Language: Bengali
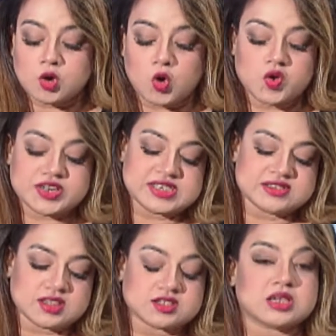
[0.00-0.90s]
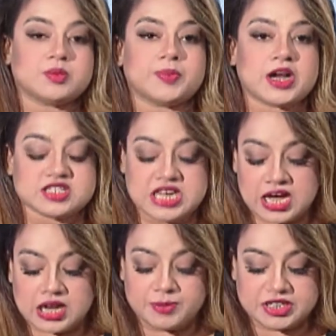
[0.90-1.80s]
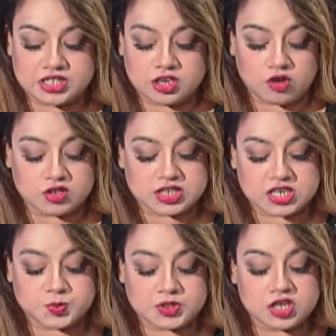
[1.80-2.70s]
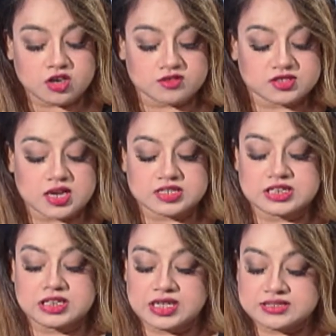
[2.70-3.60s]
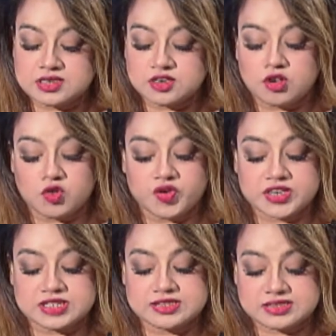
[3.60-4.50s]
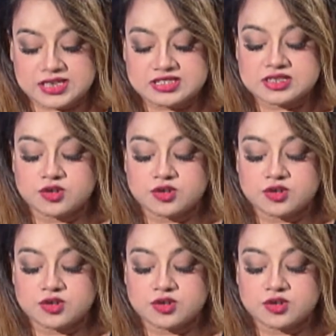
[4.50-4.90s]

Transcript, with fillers: কলোরেক্টাল সার্জারি বিভাগ ঢাকা মেডিকেল কলেজ হাসপাতাল কনসালটেন্ট লেজার কলোরেক্টাল সেন্টার